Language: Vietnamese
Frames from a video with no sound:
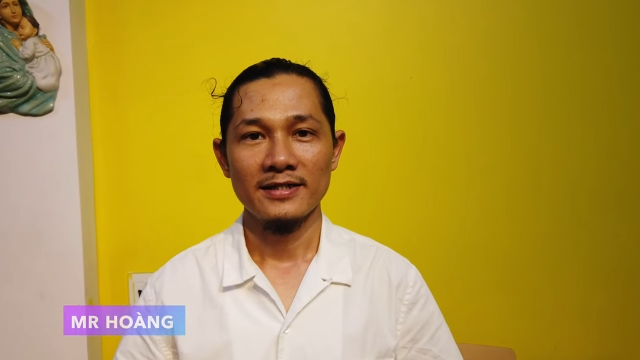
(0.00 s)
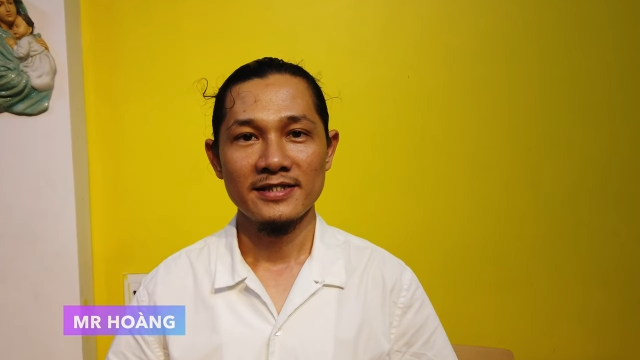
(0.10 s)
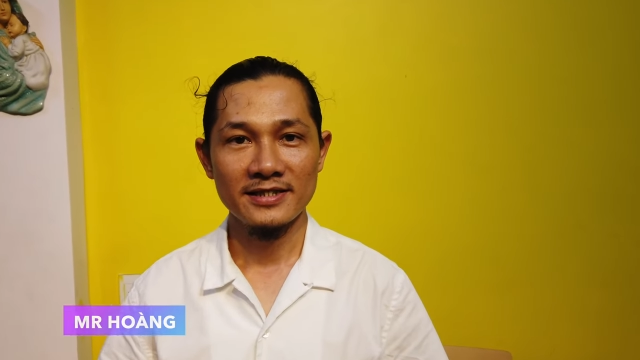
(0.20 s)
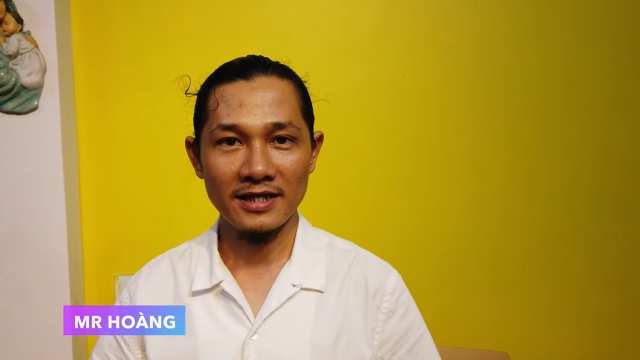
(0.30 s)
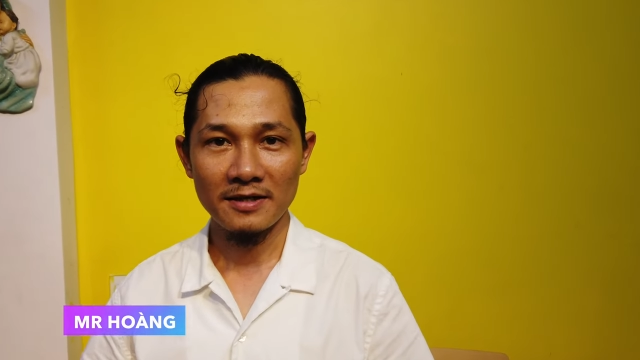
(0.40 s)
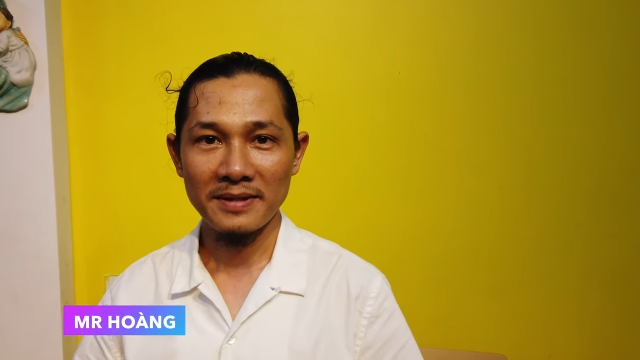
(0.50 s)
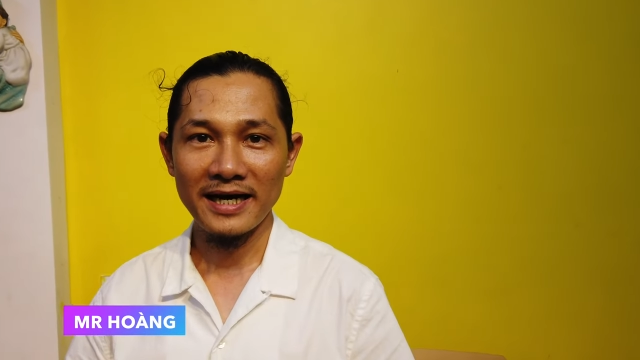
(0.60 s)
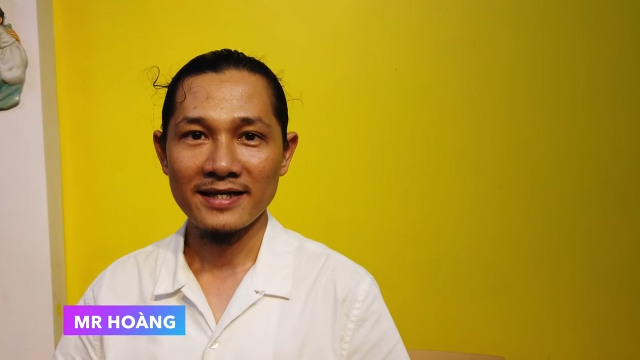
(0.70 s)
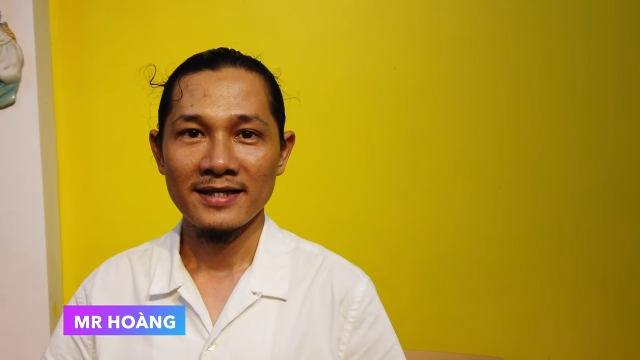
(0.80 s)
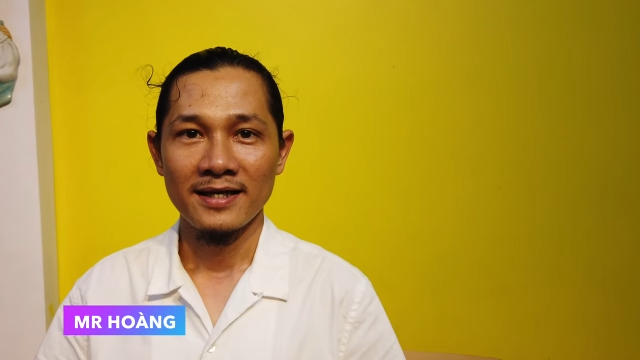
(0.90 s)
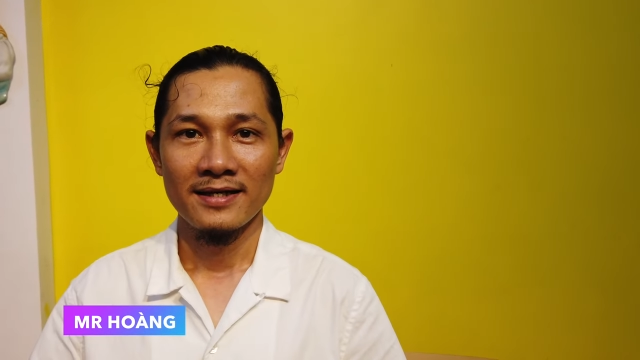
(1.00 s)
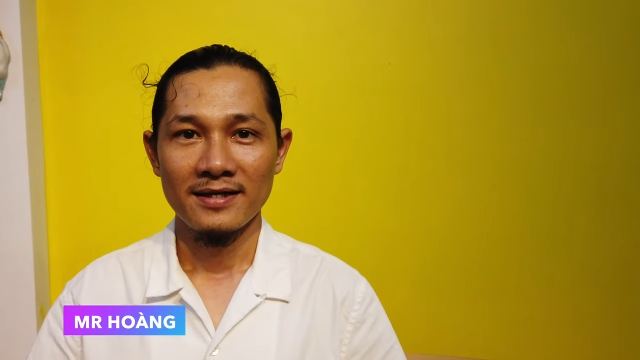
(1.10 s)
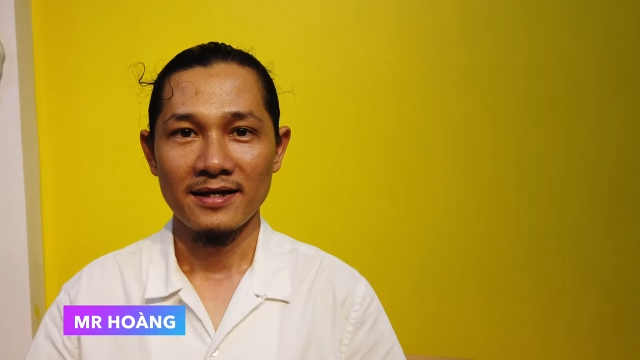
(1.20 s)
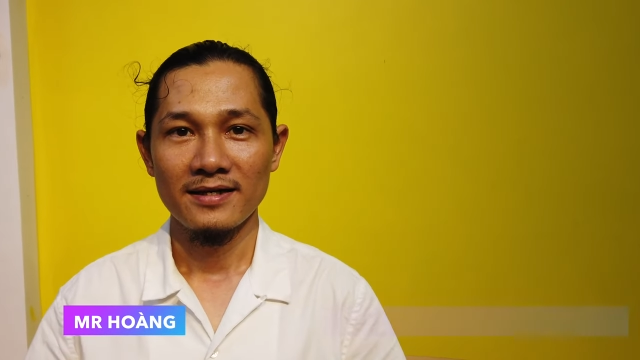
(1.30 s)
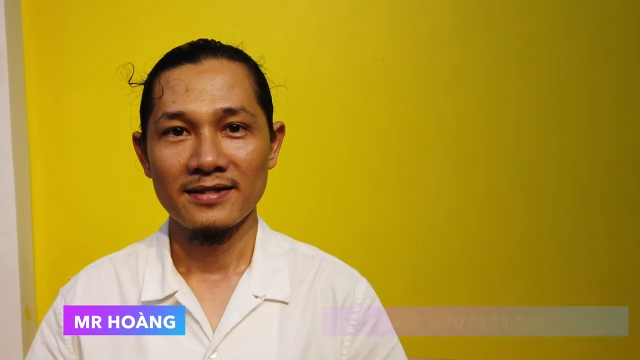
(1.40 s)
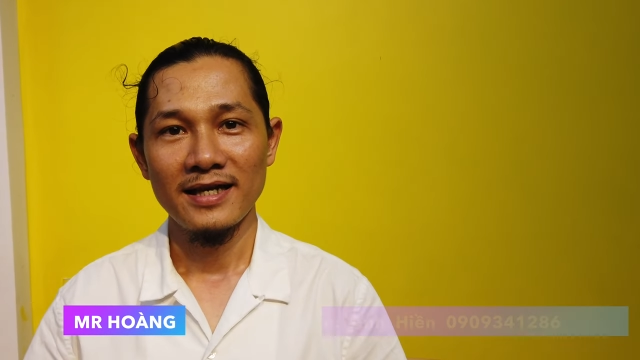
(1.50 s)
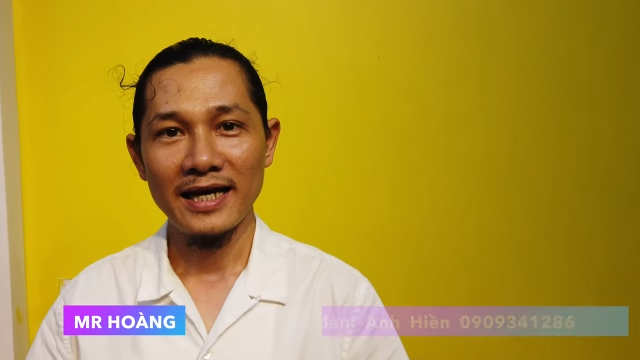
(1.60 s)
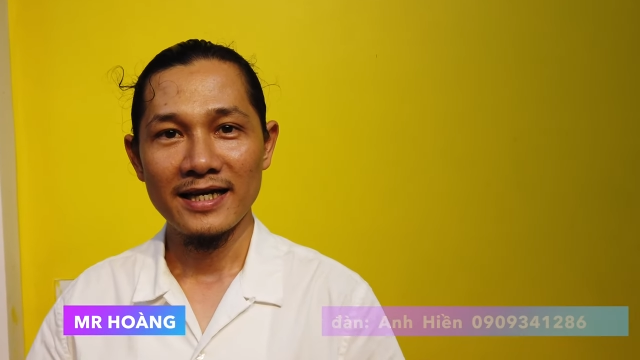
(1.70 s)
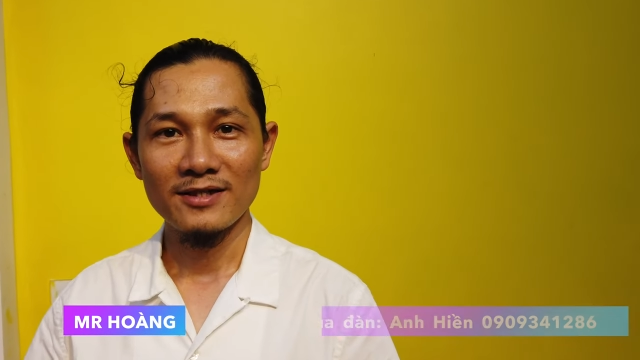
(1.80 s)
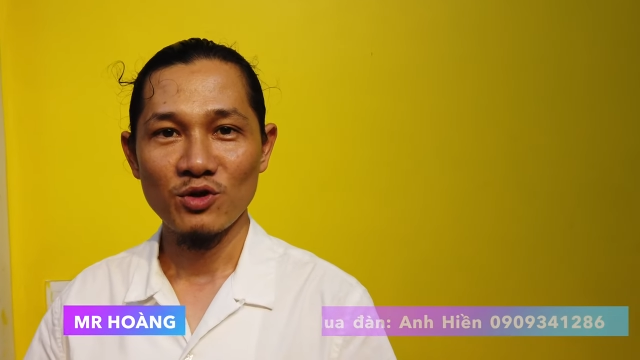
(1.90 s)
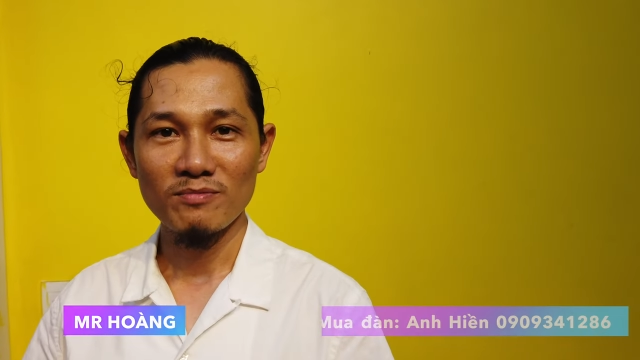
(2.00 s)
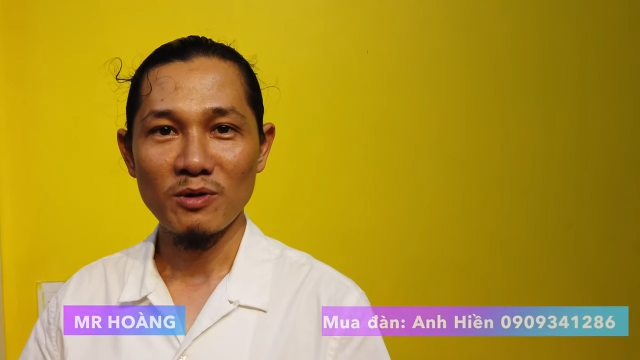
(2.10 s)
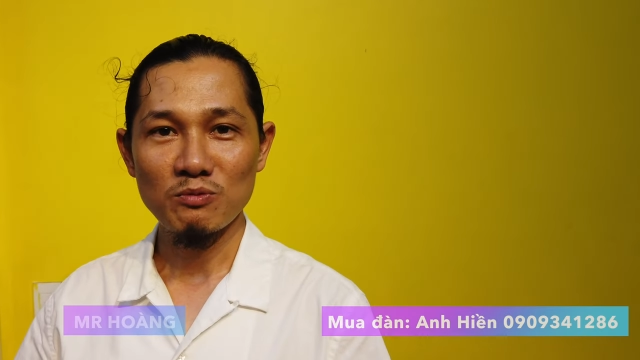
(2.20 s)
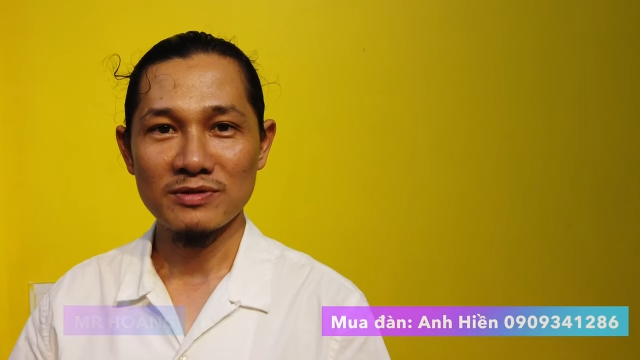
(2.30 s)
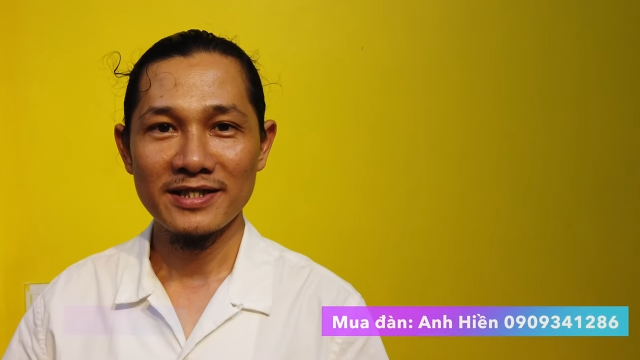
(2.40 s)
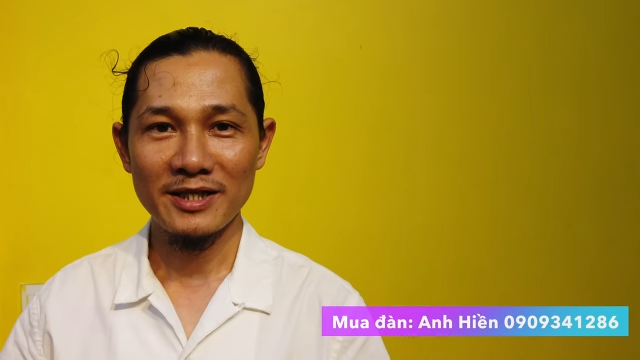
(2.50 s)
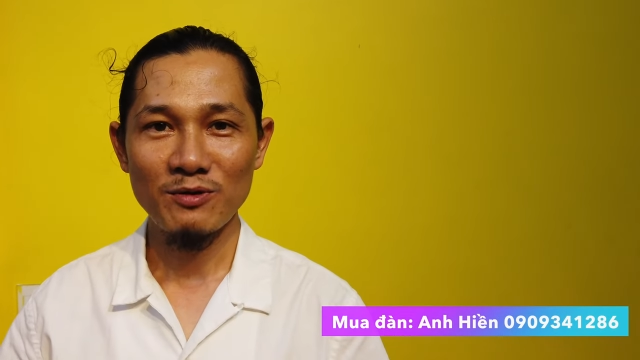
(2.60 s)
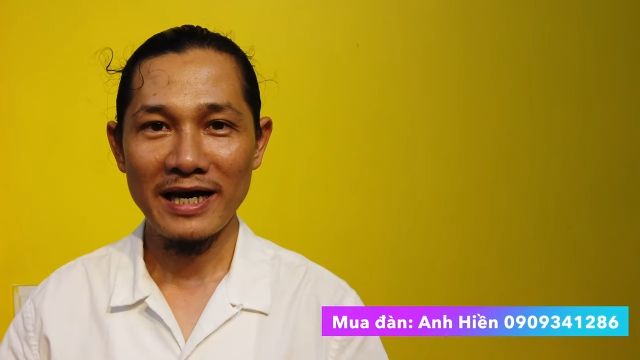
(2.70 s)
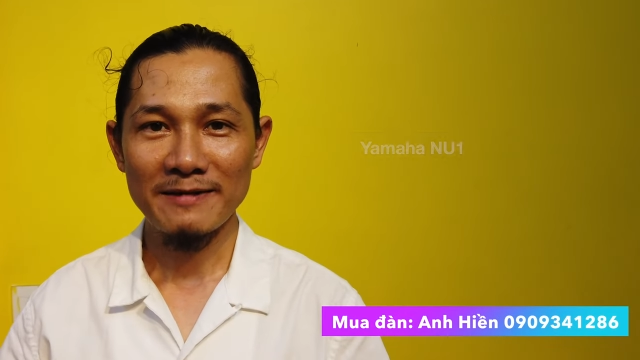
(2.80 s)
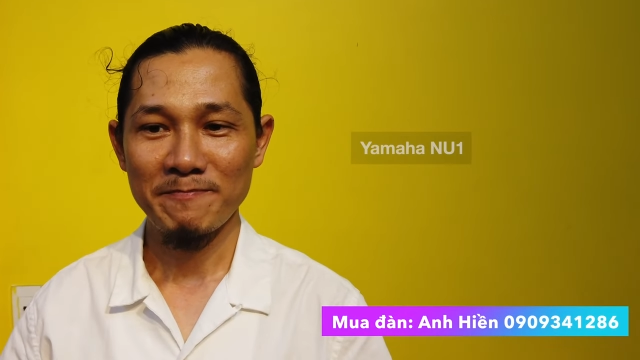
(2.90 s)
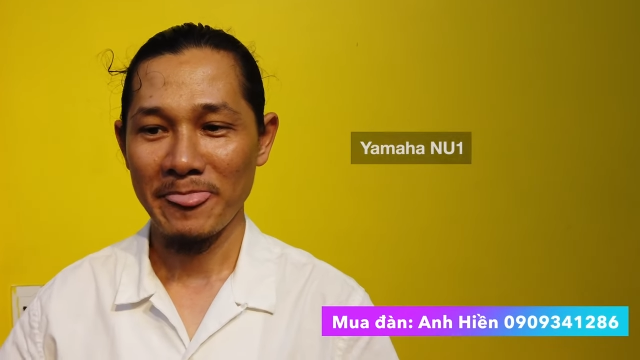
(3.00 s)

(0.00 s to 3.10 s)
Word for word: Xin chào các bạn, lại là chuyên mục giới thiệu đàn.